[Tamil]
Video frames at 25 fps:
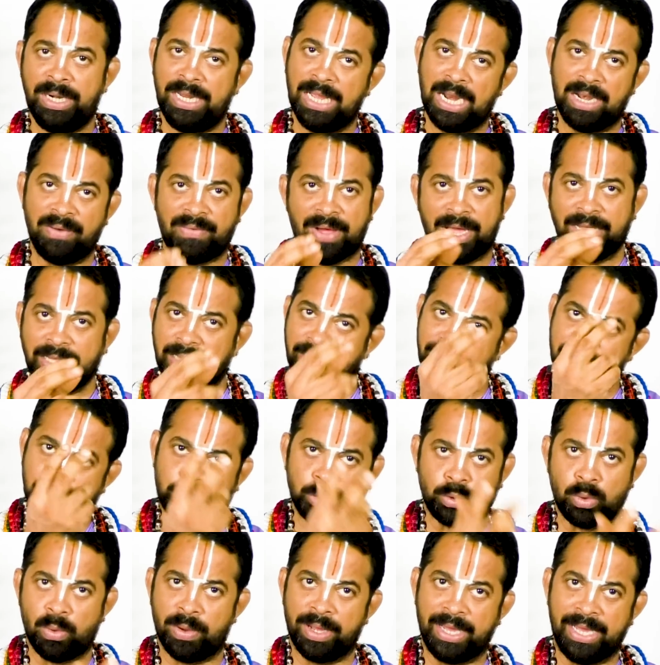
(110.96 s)
உண்டியல் வாங்கி
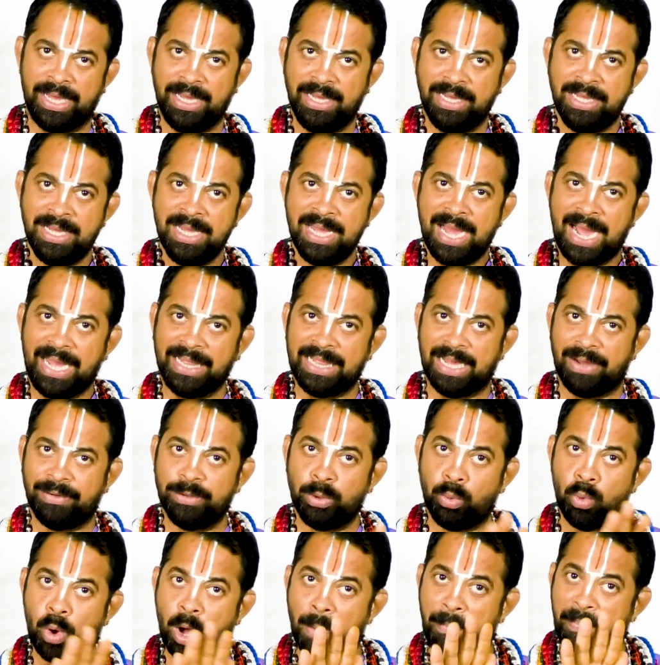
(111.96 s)
வச்சுக்கோங்க
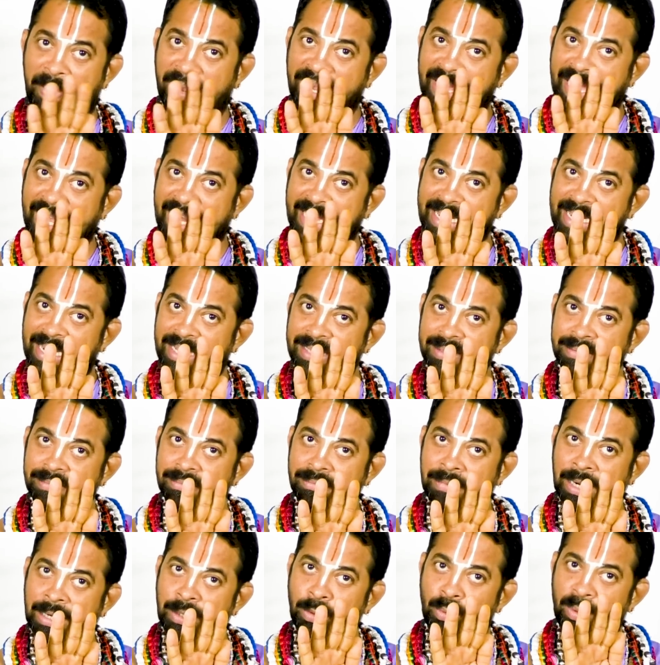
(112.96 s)
அதாவது ஓப்பனே இருக்காது
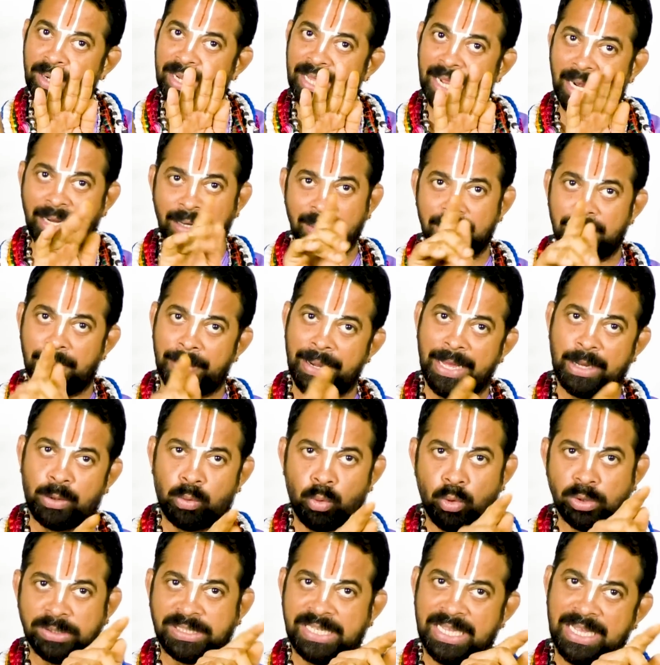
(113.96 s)
மண் உண்டியல் அப்படியே
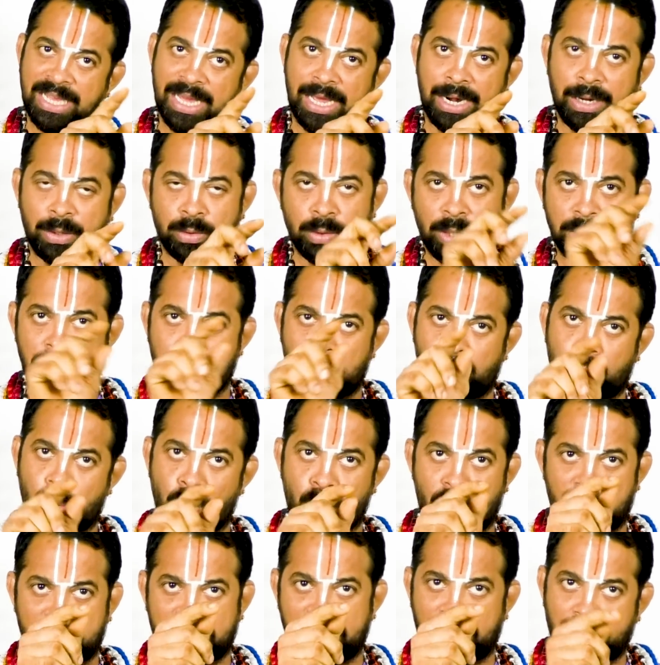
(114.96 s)
க்ளோசிங்கா இருக்கும் அதுல ஒரு
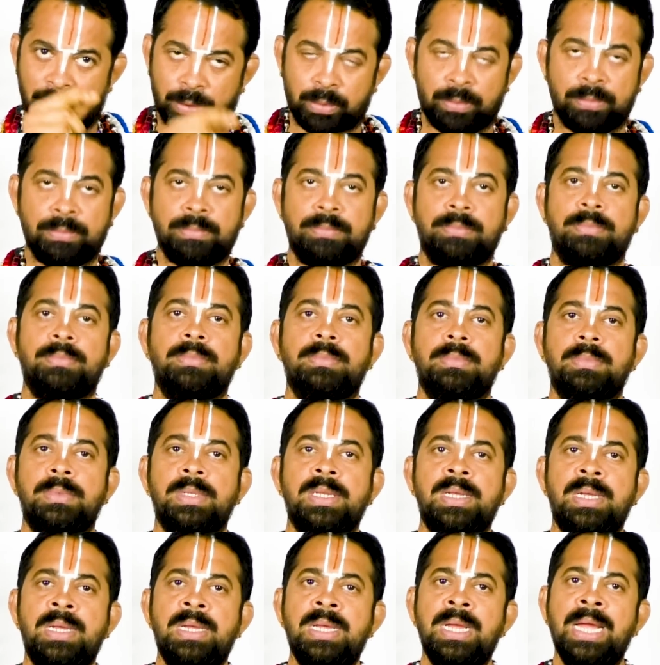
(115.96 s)
ஓட்டை இருக்கும்
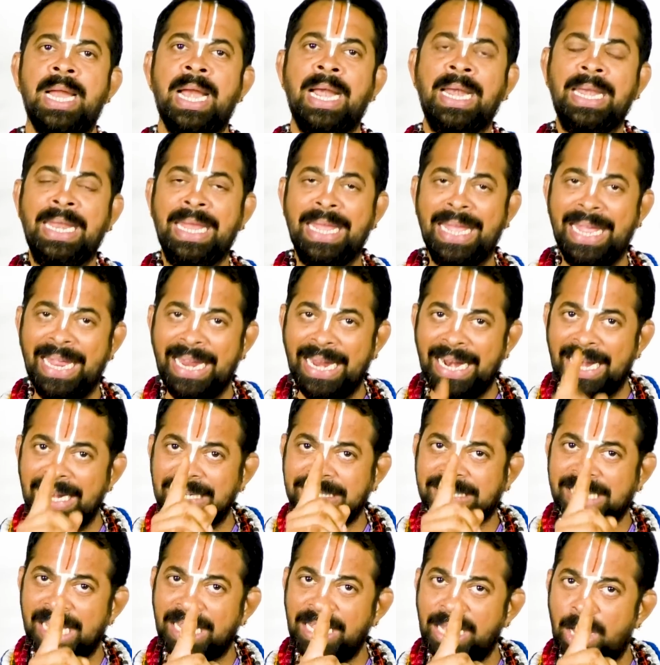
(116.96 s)

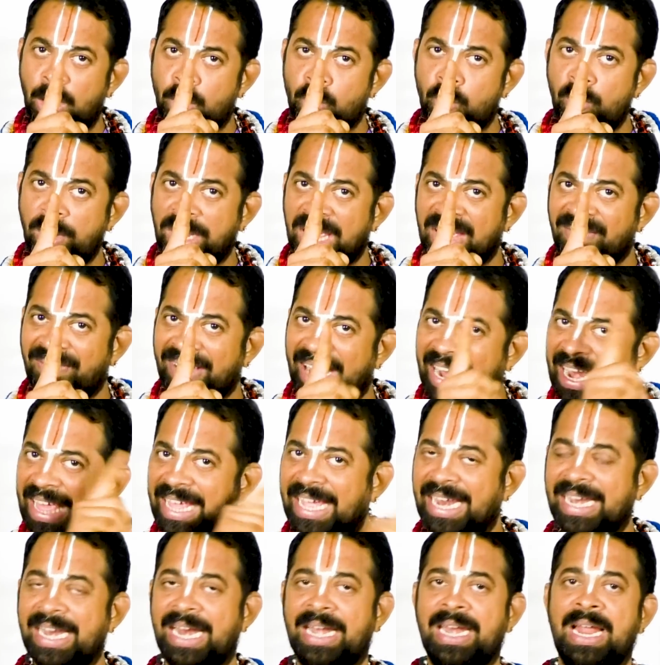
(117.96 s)
நீங்கள் செய்யக்கூடிய வேலை
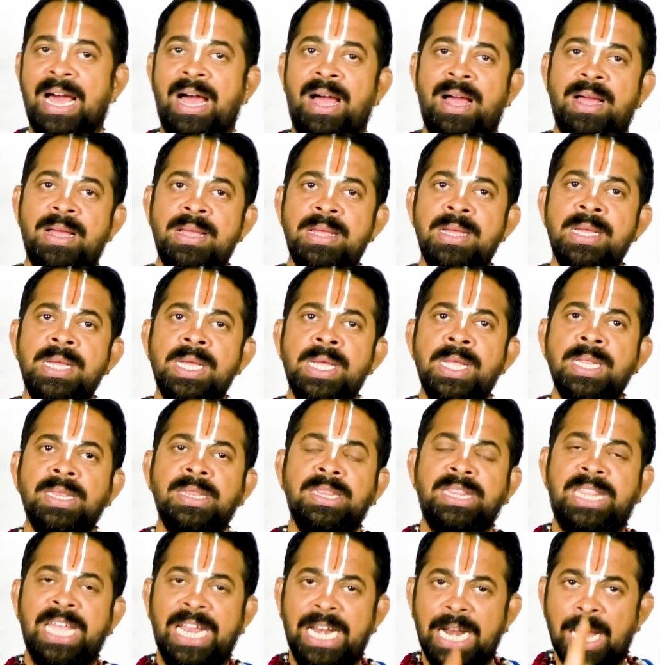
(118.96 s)
என்னன்னா
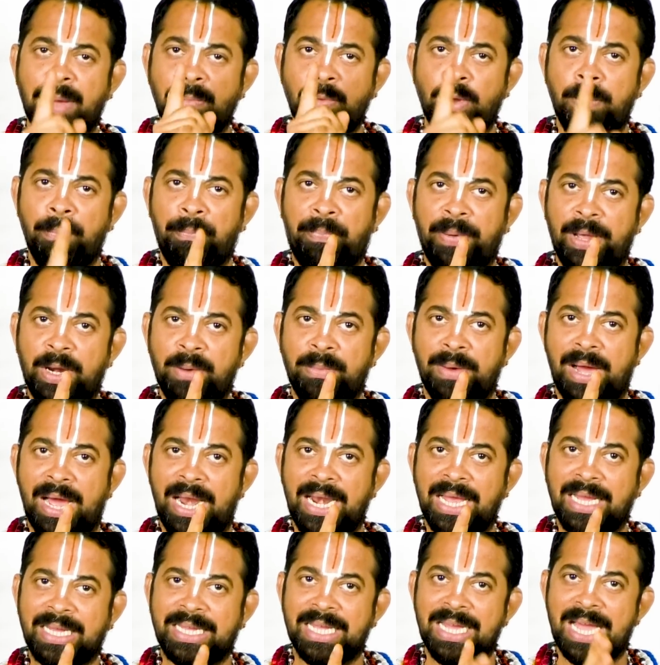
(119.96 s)
தினமும்
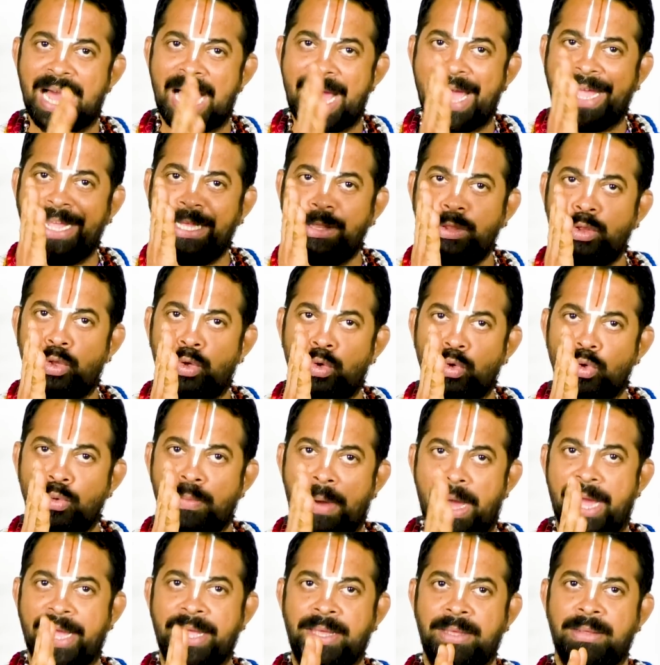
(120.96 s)
பெருமாளுக்கு ஐந்து
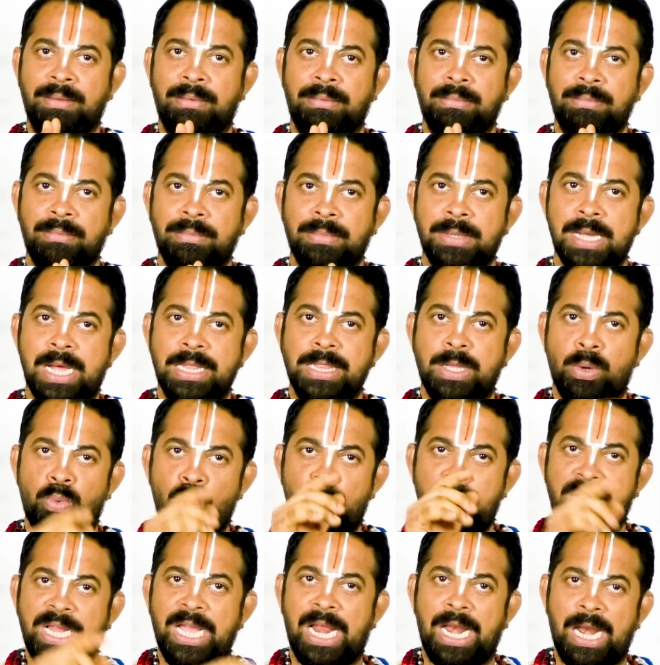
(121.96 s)
ரூபாய் அந்த
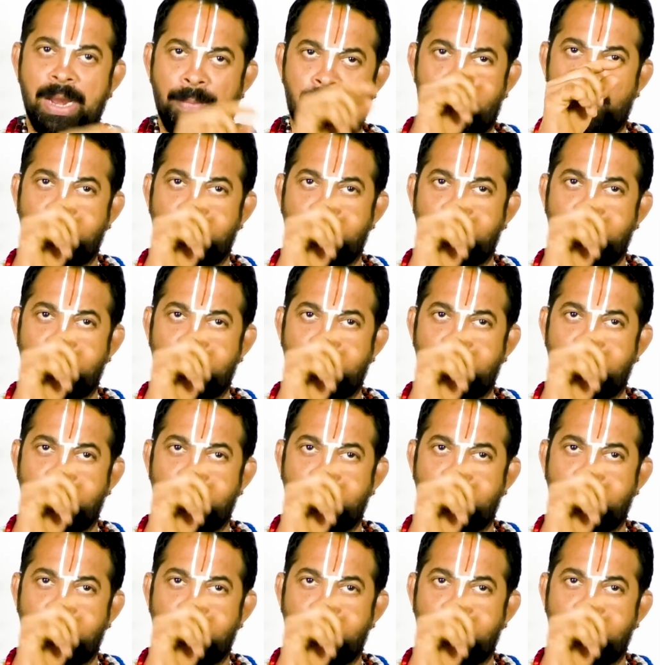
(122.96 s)
உண்டியல்ல